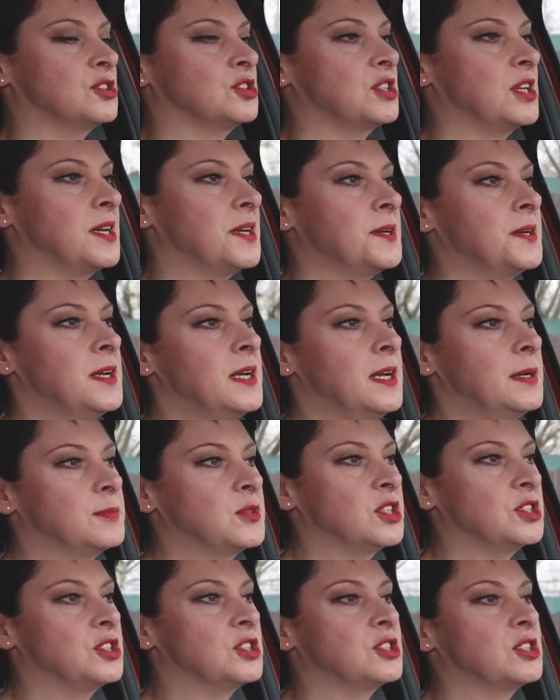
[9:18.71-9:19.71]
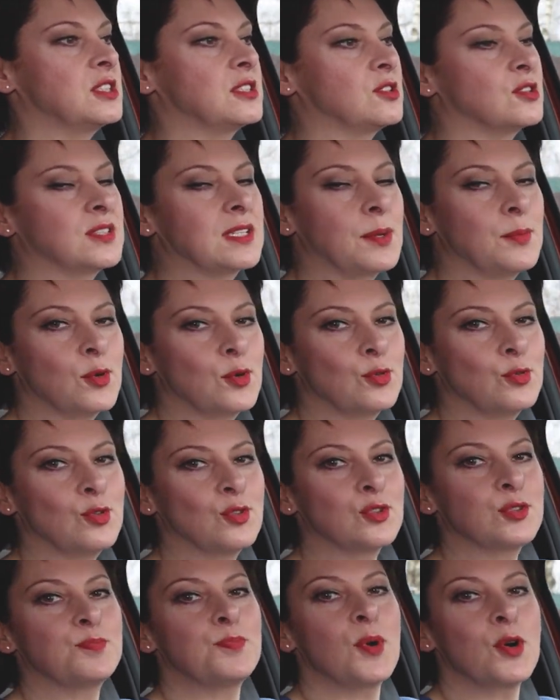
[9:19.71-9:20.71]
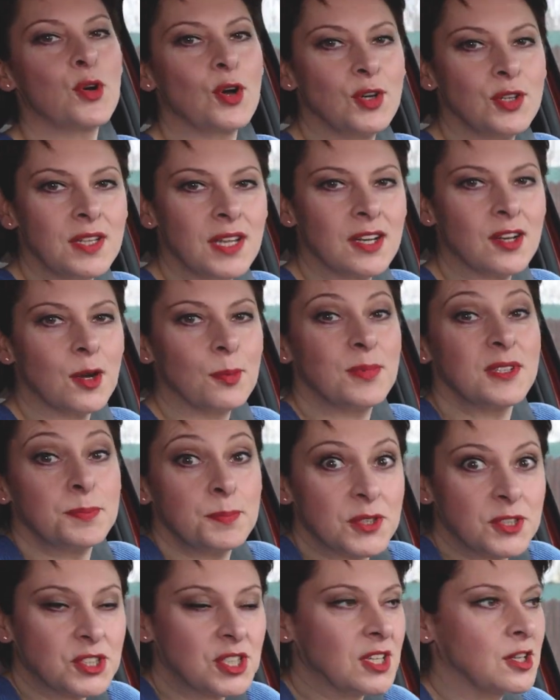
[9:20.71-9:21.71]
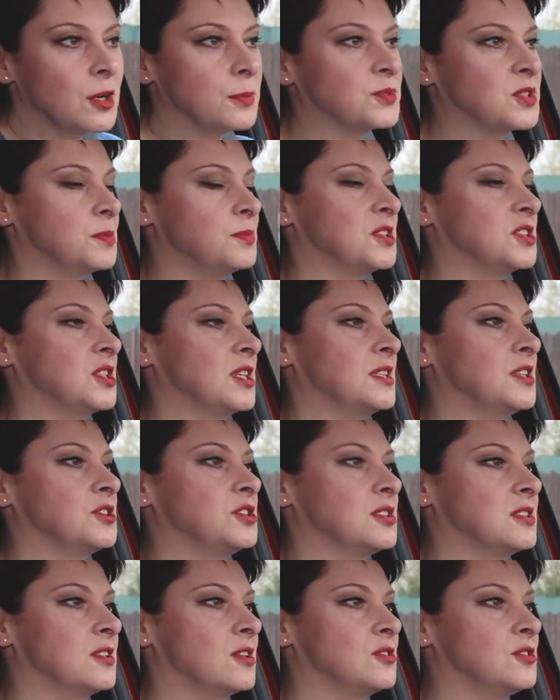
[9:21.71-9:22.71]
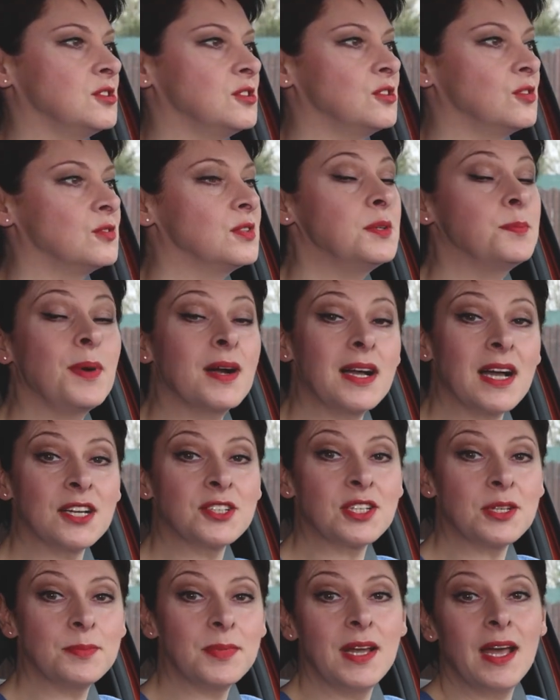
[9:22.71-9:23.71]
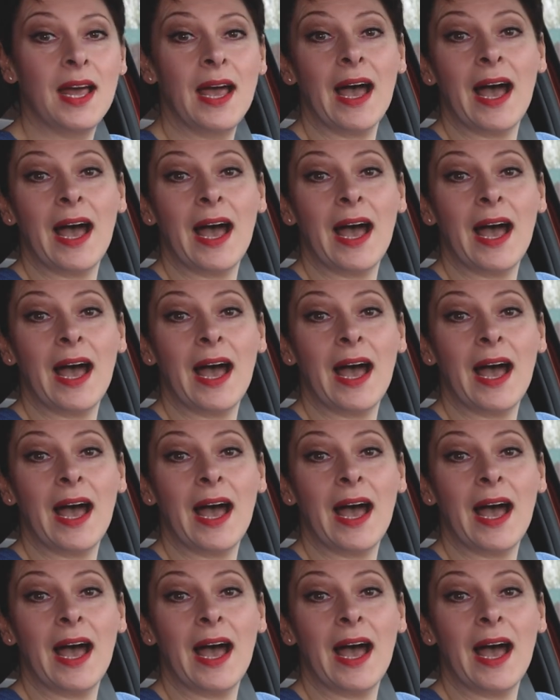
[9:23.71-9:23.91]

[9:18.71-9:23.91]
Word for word: że przecież jest to samochód do spokojnego, bezpiecznego przemieszczania się z rodziną i bagażem,